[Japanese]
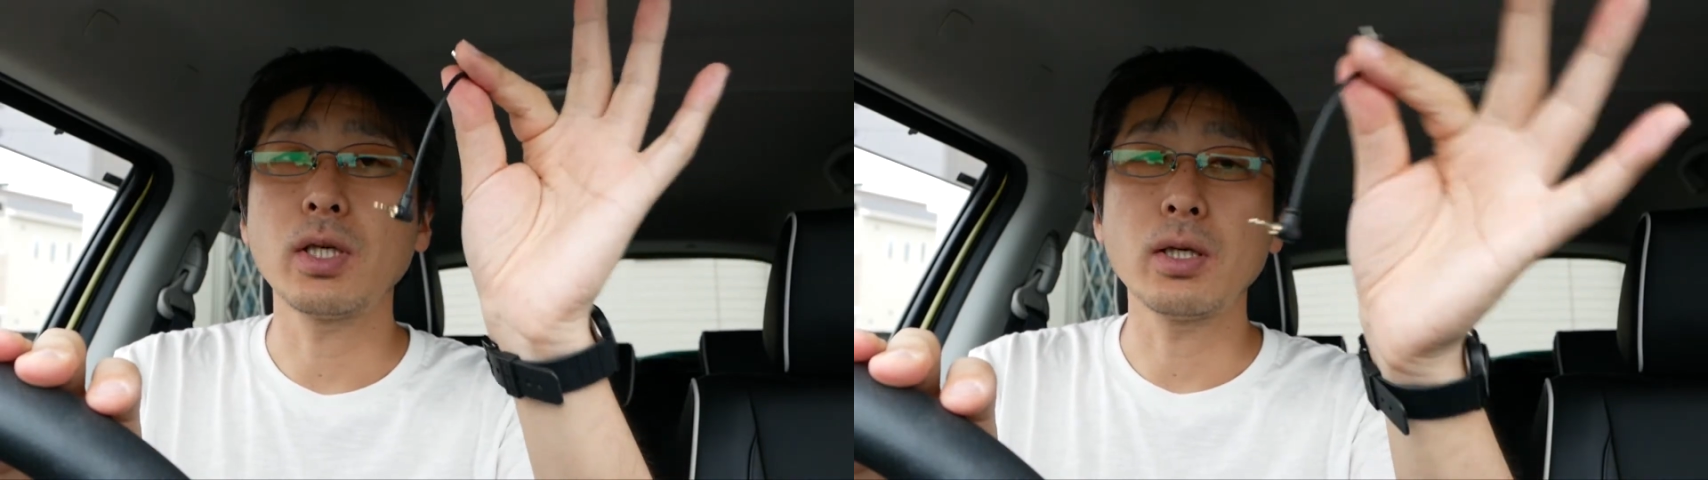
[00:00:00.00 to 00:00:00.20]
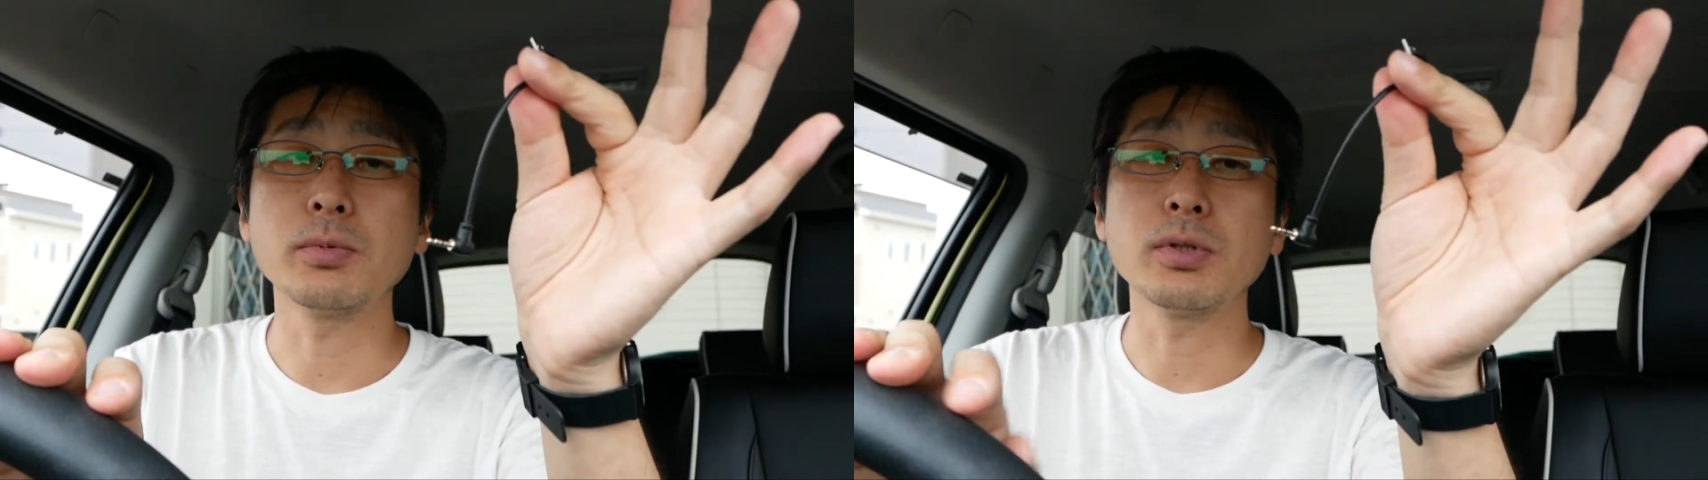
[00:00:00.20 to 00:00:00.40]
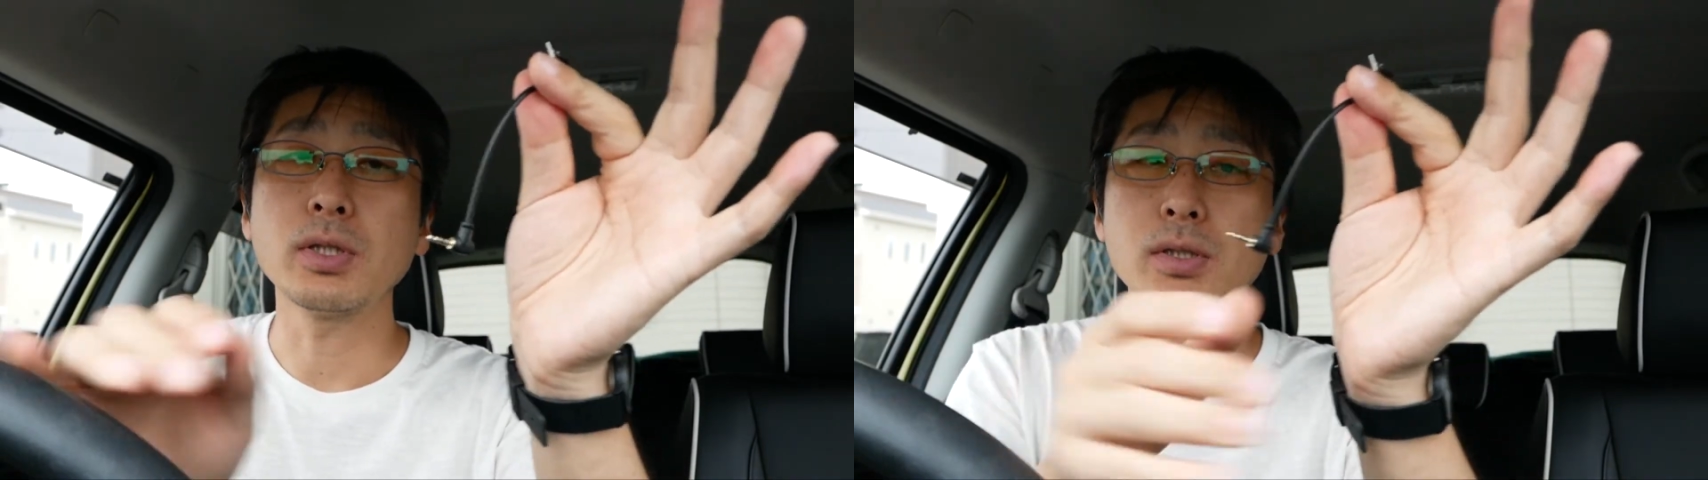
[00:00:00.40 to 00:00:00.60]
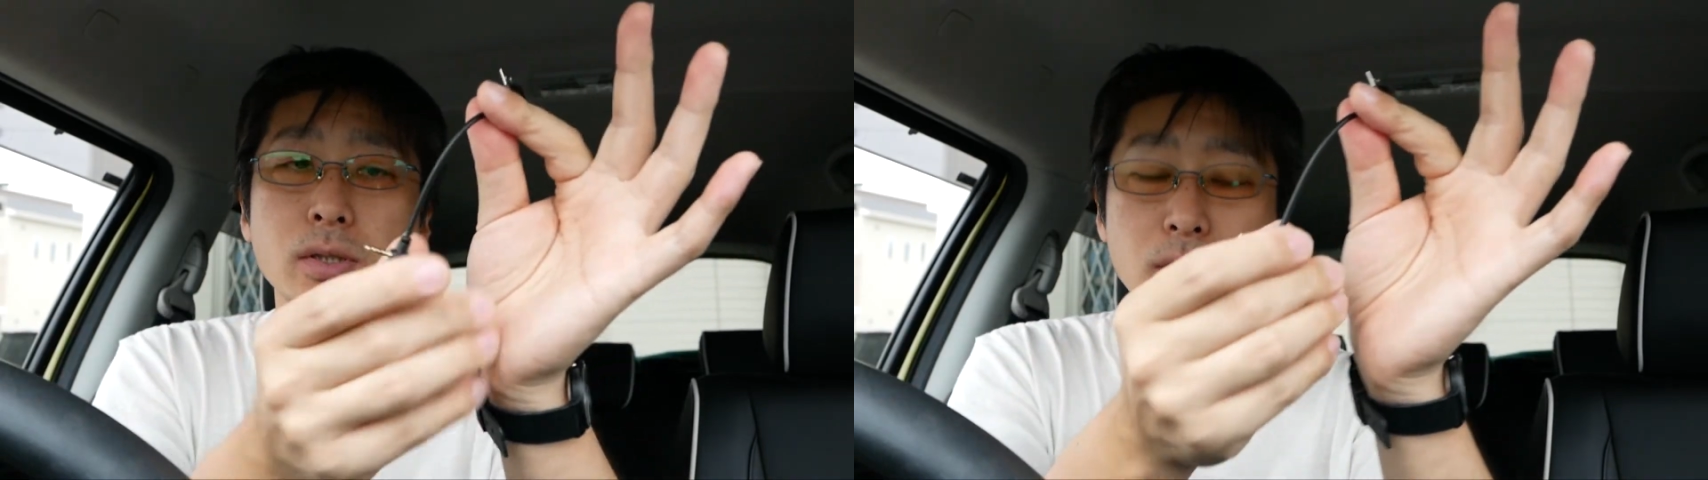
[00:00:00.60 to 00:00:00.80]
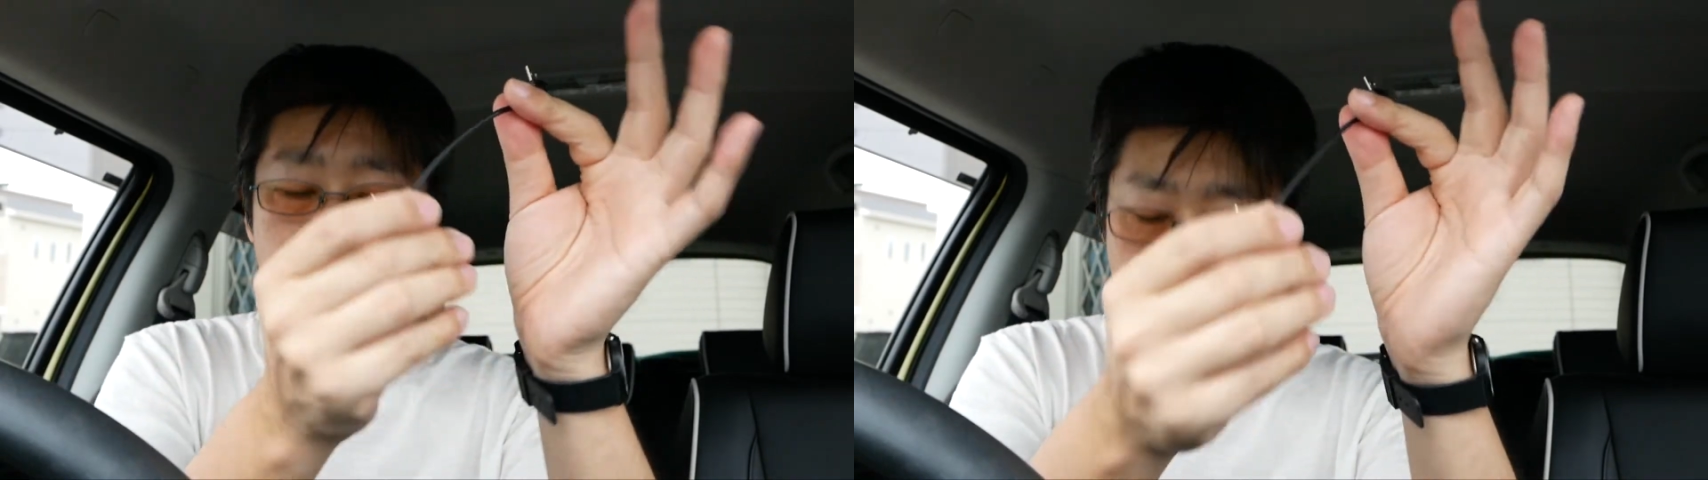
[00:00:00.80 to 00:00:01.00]
ケーブルで
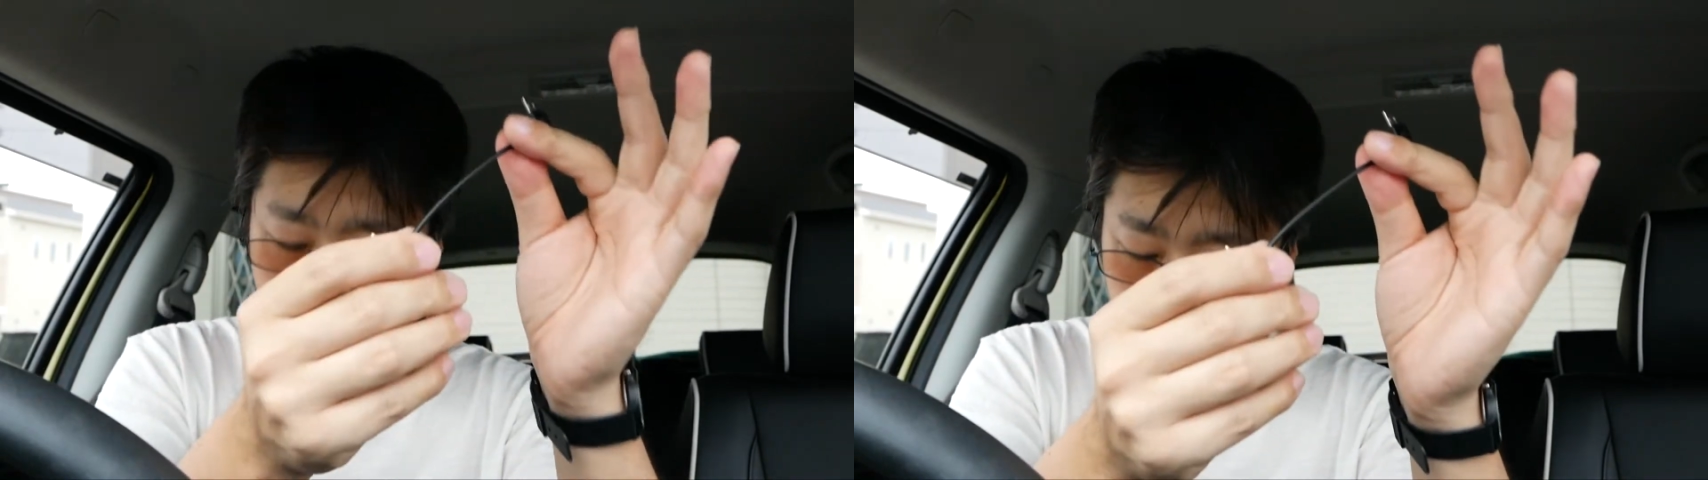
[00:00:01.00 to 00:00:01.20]
す。は